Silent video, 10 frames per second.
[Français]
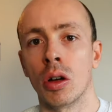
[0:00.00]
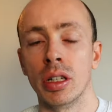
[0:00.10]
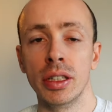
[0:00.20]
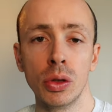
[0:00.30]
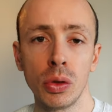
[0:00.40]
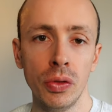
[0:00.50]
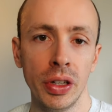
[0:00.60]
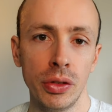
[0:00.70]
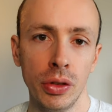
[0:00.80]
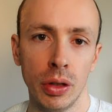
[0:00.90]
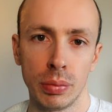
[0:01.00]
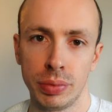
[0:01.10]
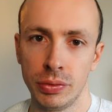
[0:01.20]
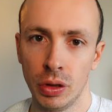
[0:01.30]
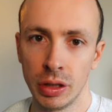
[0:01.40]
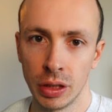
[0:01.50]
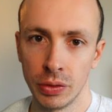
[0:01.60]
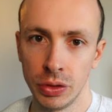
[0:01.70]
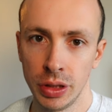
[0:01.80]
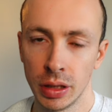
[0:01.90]
les autres facteurs pouvant
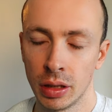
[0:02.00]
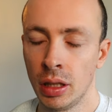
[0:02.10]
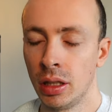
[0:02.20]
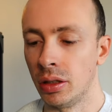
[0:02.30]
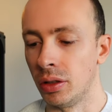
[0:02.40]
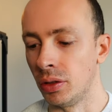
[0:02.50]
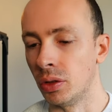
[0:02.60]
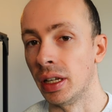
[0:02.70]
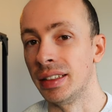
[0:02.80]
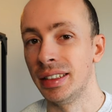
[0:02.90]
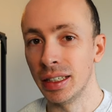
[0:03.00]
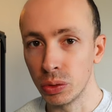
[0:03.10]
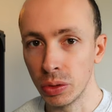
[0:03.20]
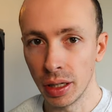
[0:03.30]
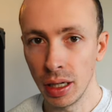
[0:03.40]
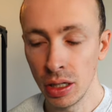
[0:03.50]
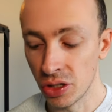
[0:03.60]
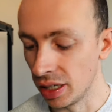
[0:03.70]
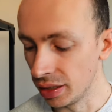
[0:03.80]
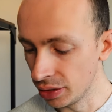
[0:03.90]
intervenir euh, dans la taille du grain,
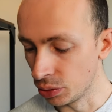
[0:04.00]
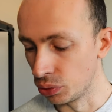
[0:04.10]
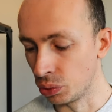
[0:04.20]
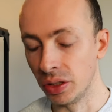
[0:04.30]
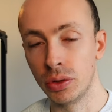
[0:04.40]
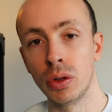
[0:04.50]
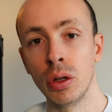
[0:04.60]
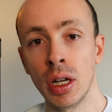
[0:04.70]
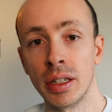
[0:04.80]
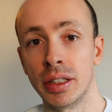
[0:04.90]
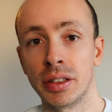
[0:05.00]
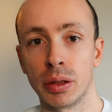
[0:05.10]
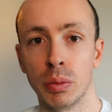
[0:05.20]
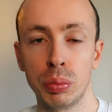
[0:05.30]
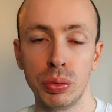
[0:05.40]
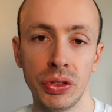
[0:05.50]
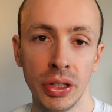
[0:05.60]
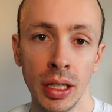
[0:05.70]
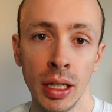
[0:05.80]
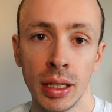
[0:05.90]
j'ai la liste sous les yeux, c'est le traitement
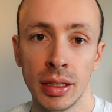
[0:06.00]
poussé.